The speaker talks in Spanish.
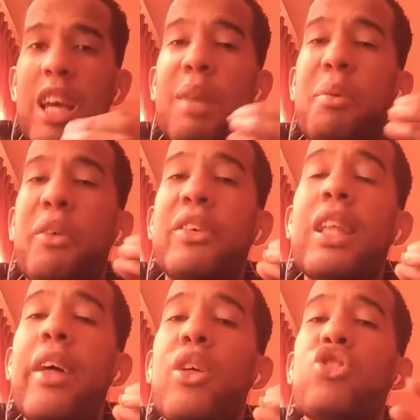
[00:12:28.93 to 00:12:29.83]
El
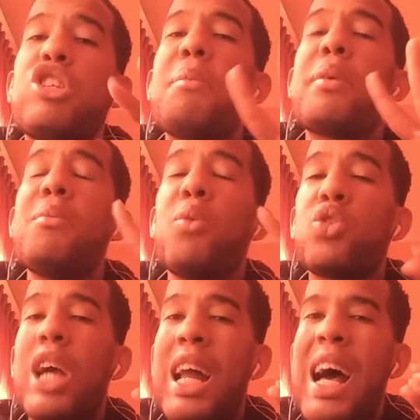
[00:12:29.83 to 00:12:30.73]
profeta de Dios siempre
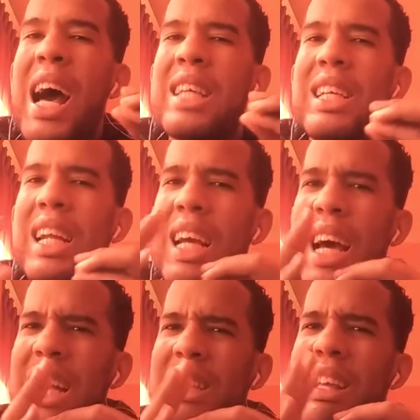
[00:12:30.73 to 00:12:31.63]
buscará
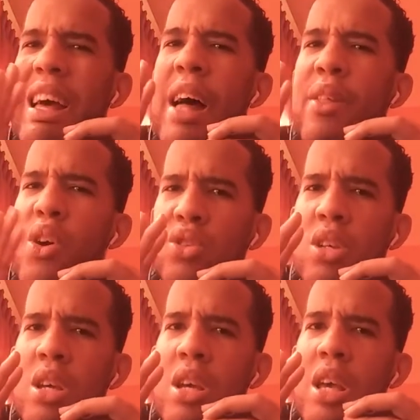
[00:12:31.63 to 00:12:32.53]
acercarte a Dios